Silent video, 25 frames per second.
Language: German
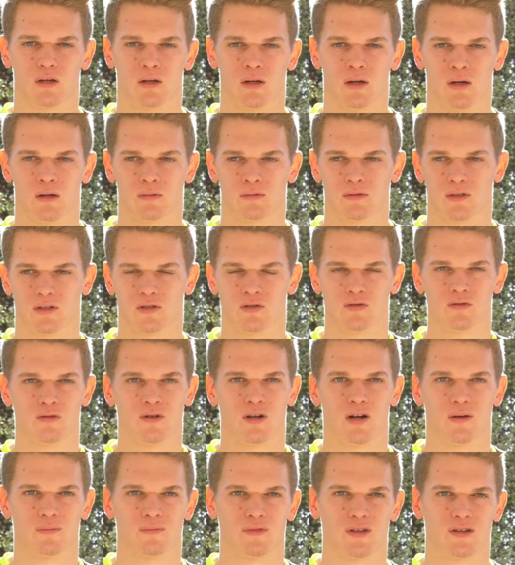ja, dazu
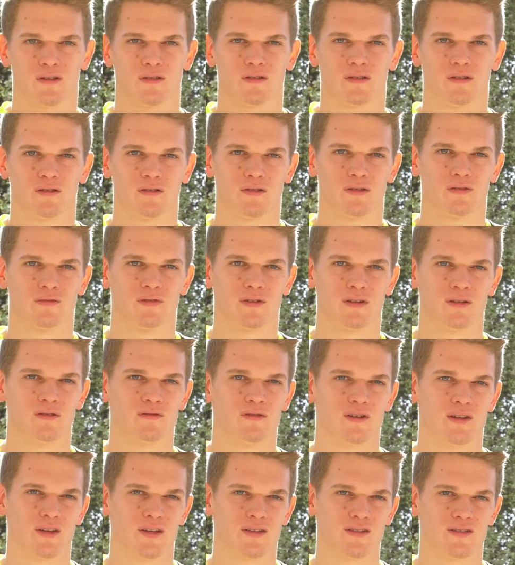kamen dann noch die vielen
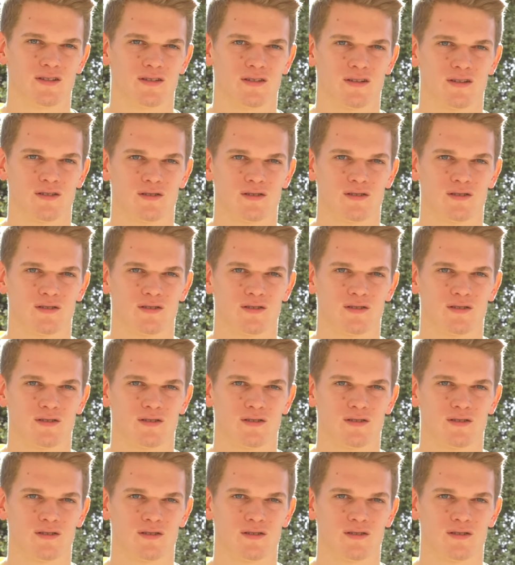Verletzten.